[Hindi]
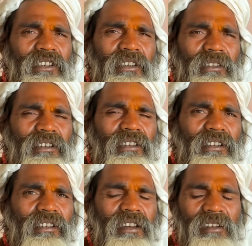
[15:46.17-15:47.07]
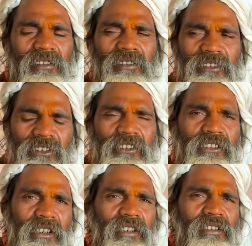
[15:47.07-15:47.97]
कहा जाता है कि माँ
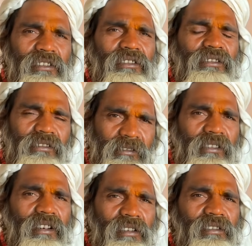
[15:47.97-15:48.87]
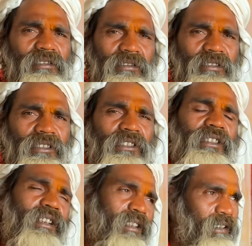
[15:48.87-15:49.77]
नर्मदा जी के दर्शन मात्र से ही पाप
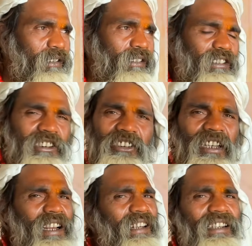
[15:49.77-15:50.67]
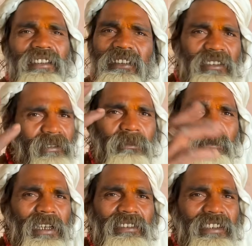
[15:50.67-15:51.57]
कट जाते हैं स्नान
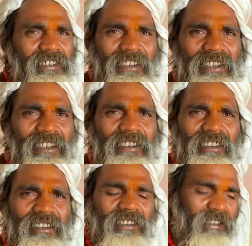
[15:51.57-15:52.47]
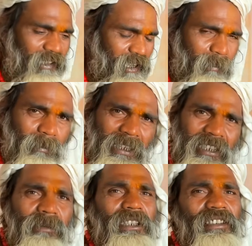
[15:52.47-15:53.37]
मात्र से नहीं है आप
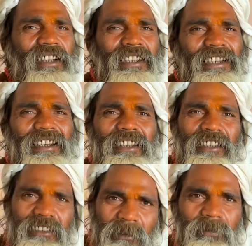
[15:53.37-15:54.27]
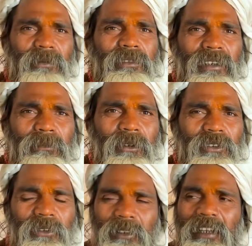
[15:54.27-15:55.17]
मैया में स्नान करेंगे जब तुम्हारा
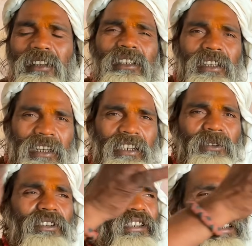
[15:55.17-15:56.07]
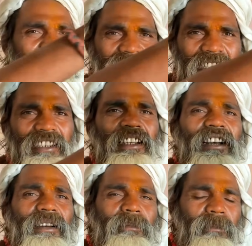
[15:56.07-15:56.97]
मोक्ष होगा अरे उसके दर्शन ही
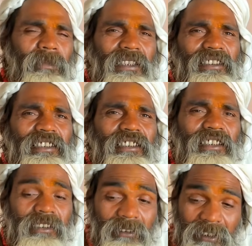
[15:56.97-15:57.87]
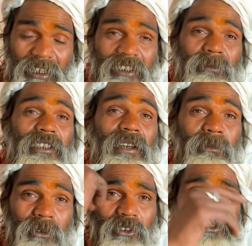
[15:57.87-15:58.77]
का मात्र से ही आदमी का
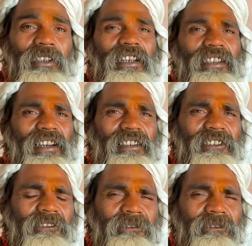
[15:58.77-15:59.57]
मोक्ष हो जाता है